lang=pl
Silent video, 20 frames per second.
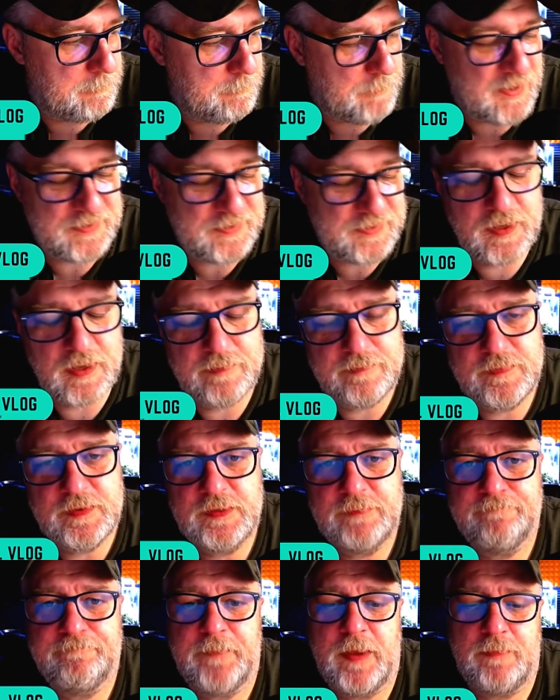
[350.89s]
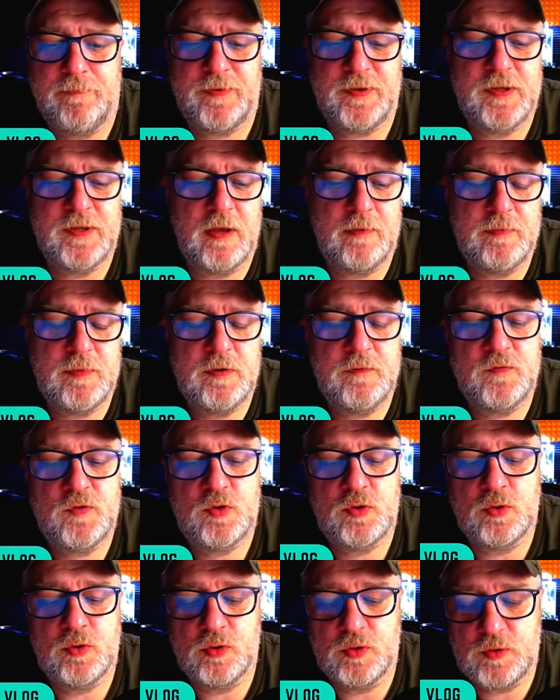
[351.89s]
pandemii, epidemii
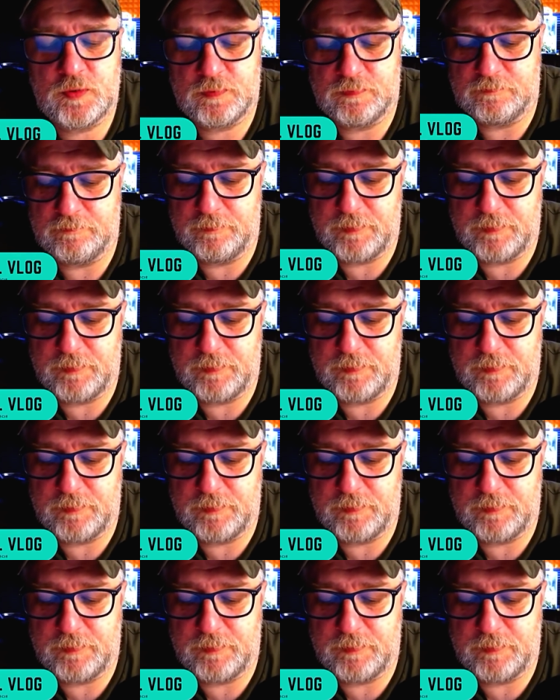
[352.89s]
wśród